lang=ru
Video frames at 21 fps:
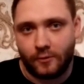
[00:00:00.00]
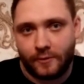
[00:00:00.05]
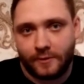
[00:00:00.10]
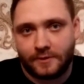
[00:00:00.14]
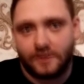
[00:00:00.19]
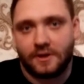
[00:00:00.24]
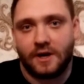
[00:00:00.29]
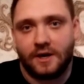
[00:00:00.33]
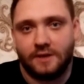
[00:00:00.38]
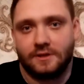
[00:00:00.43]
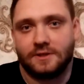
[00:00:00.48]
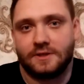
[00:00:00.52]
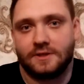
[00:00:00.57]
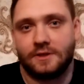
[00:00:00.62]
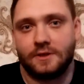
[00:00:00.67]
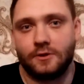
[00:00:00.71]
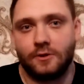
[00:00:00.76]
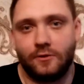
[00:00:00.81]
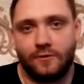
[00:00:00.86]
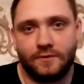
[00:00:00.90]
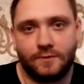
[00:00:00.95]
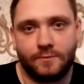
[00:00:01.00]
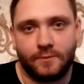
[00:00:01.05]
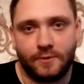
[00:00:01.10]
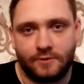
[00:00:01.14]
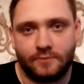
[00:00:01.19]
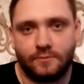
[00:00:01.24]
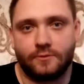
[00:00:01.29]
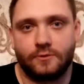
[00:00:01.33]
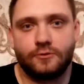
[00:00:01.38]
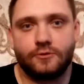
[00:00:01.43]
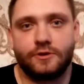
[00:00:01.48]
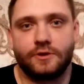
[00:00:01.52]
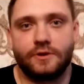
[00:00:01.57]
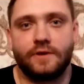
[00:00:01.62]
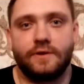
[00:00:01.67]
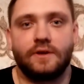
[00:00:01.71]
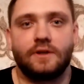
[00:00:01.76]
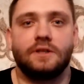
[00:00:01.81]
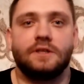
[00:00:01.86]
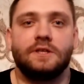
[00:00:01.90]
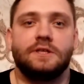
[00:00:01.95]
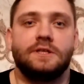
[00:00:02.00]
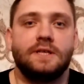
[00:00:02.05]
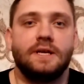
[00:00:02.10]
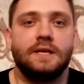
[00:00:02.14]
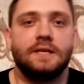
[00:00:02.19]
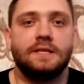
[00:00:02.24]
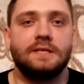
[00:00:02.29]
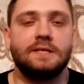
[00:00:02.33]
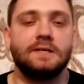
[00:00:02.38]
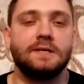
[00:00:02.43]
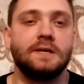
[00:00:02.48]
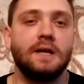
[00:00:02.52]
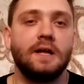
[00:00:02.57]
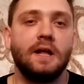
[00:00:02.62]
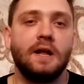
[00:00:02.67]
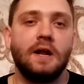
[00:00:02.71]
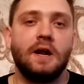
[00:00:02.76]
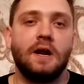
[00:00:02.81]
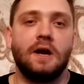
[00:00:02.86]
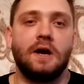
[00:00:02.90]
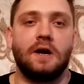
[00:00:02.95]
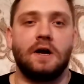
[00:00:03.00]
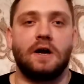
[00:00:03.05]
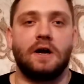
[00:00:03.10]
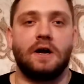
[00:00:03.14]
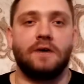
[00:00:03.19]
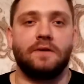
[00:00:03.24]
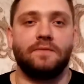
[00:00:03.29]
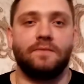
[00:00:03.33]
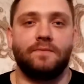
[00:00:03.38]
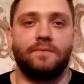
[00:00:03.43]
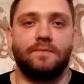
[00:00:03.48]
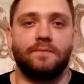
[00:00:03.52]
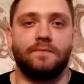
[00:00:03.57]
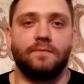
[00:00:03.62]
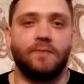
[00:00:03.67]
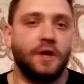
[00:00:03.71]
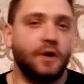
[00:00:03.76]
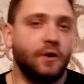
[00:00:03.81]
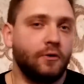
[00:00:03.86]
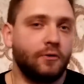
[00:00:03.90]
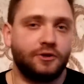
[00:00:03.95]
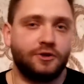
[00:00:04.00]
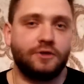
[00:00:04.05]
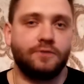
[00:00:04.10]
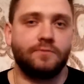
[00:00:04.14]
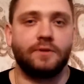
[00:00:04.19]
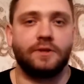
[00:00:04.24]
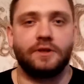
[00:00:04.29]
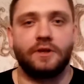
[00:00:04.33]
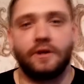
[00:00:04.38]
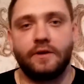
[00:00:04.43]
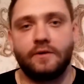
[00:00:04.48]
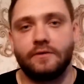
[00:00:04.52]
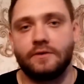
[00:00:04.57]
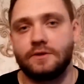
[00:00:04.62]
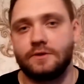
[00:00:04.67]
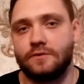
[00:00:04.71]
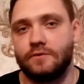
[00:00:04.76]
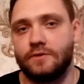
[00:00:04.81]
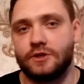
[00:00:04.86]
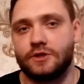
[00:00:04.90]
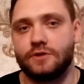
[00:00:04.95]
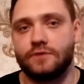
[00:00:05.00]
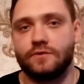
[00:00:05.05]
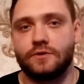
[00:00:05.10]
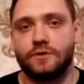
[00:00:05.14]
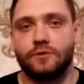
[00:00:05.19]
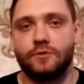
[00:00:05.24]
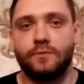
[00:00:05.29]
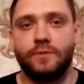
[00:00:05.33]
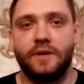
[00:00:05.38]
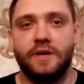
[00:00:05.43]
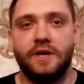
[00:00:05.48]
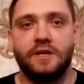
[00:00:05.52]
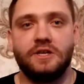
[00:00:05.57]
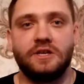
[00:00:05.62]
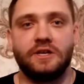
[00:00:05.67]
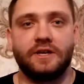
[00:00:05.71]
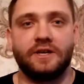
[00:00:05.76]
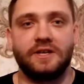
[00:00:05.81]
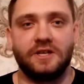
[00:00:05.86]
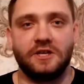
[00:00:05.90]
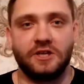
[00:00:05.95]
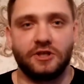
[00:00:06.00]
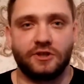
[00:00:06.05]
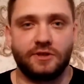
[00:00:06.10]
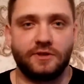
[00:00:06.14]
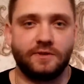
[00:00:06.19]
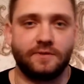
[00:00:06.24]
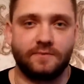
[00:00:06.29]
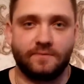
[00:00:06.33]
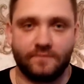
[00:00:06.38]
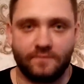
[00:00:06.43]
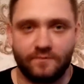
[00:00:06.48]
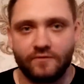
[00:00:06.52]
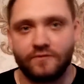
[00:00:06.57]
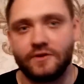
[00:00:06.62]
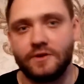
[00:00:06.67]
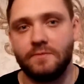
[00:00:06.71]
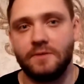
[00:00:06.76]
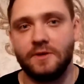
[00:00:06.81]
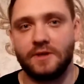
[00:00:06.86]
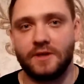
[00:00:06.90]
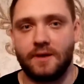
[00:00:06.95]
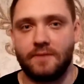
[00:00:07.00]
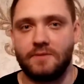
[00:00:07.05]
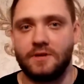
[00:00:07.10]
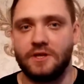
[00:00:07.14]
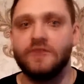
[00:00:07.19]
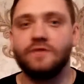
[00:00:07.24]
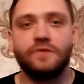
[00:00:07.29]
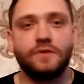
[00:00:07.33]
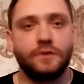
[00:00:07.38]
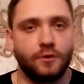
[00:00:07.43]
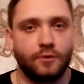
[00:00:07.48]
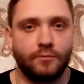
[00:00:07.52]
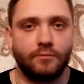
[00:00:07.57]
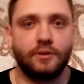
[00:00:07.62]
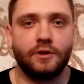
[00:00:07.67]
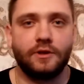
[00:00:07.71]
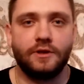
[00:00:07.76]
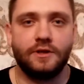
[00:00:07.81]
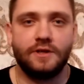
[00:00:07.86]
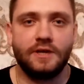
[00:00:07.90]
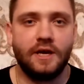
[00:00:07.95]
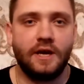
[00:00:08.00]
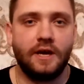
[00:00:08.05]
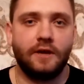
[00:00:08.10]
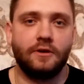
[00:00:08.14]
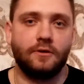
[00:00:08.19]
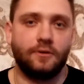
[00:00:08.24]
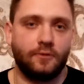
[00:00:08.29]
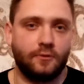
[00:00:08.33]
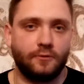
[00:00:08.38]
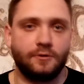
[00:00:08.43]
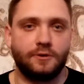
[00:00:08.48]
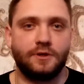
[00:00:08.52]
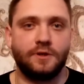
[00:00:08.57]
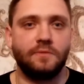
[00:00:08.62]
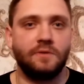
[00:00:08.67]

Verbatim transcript: это радостная новость, поэтому лучше, наверное, сядьте. Э, мне очень понравилось ваше выступление. Конечно, временами не все было идеально, но тем